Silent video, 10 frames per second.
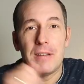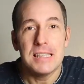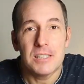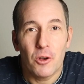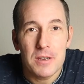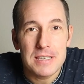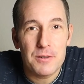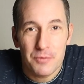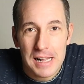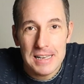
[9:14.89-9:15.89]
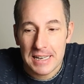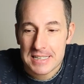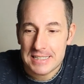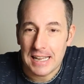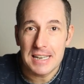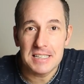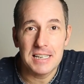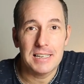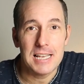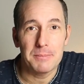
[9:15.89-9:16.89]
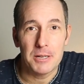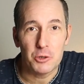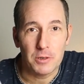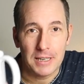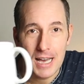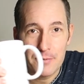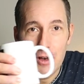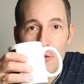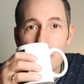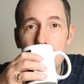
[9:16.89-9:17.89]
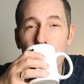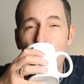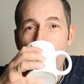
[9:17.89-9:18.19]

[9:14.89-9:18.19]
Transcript: Wenn es euch gefallen hat, dann trinkt erstmal ein Stückchen Kaffee auf mich